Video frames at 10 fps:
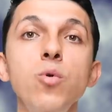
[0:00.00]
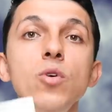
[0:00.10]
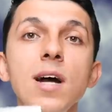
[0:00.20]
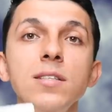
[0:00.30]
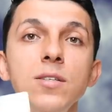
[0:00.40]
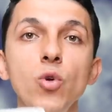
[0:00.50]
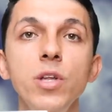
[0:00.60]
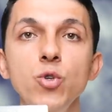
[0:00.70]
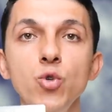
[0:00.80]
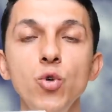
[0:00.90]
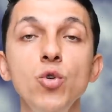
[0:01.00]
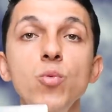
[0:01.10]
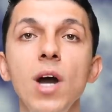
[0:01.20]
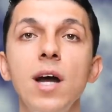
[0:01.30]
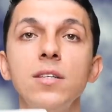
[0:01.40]
Bu kartın olayı şuydu.
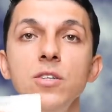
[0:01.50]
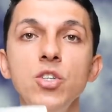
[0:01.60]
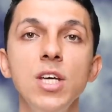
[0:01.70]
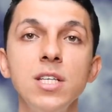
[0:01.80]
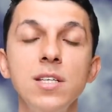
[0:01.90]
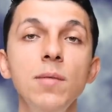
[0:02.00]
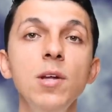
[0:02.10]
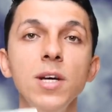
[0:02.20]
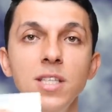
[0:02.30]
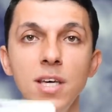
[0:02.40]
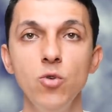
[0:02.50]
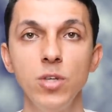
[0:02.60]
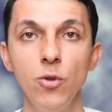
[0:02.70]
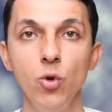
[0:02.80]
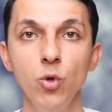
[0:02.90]
Bu kartın içerisine bir bakiye
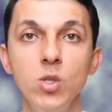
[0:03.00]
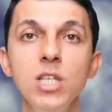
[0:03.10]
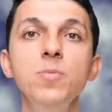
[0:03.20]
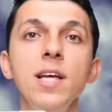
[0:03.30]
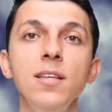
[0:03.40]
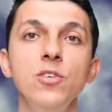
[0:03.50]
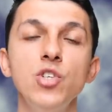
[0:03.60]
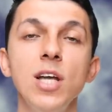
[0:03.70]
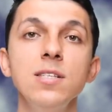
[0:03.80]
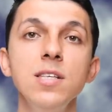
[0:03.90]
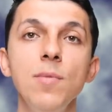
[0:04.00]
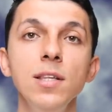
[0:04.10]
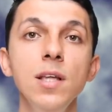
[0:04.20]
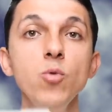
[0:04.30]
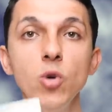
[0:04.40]
yükleniyordu. Siz bilet alacağınız
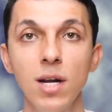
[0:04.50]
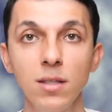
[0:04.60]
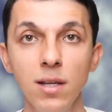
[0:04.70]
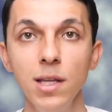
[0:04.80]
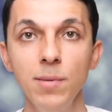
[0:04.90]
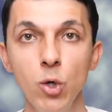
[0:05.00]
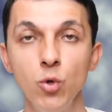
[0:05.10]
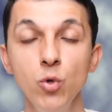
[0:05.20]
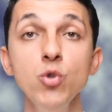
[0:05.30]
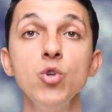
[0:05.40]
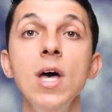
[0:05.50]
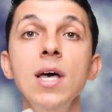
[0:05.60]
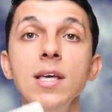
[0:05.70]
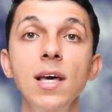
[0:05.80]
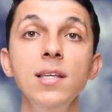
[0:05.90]
zaman da bu kartla alabiliyordunuz.
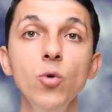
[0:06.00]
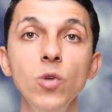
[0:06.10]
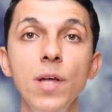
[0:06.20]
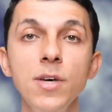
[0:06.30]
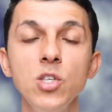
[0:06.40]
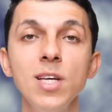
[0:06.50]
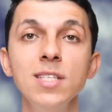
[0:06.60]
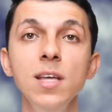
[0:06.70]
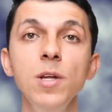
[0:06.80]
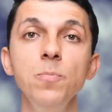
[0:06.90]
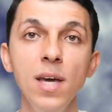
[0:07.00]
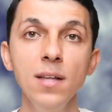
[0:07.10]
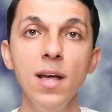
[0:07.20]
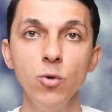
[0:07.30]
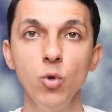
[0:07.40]
Ya da uygulama içerisinde bir
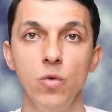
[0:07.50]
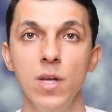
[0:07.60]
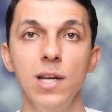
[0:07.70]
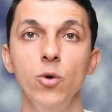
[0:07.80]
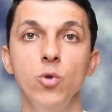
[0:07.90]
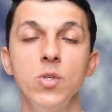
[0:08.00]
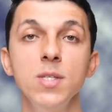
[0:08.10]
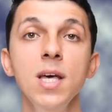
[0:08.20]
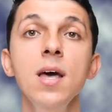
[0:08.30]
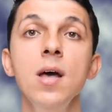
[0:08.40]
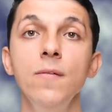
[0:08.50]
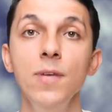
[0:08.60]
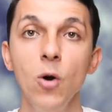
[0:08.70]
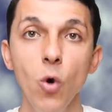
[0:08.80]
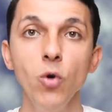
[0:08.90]
PNR kodu veriliyordu size
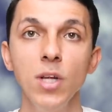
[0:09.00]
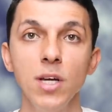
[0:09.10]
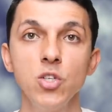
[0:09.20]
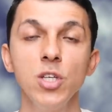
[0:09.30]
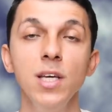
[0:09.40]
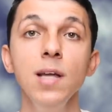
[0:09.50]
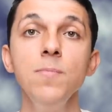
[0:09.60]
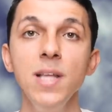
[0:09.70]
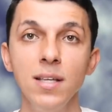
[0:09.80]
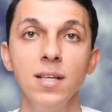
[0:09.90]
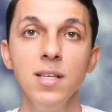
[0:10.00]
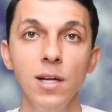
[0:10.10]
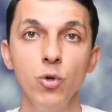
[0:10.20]
ve o kod aracılığıyla biletinizi